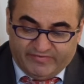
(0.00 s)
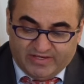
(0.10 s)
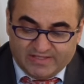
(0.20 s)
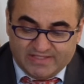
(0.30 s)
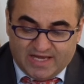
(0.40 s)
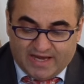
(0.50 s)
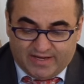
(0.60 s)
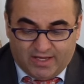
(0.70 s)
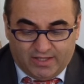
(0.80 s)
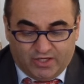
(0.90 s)

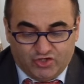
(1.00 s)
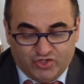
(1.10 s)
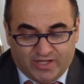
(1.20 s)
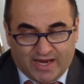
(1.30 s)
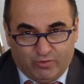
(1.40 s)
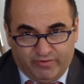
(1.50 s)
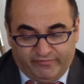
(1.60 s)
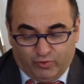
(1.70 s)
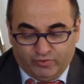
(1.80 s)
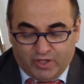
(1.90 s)
finanziarie che ci daranno i
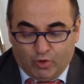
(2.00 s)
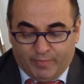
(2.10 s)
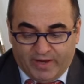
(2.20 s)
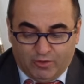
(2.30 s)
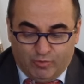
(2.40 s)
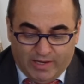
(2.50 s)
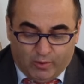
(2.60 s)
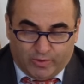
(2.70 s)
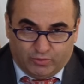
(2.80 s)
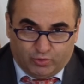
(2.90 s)
fondi europei
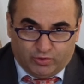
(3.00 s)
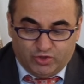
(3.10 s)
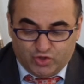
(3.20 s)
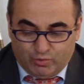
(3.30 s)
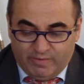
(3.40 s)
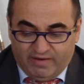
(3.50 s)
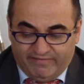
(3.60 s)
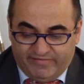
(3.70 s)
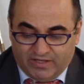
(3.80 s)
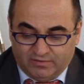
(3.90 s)

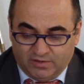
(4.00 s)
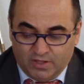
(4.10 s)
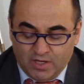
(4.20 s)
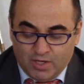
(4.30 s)
2014-2020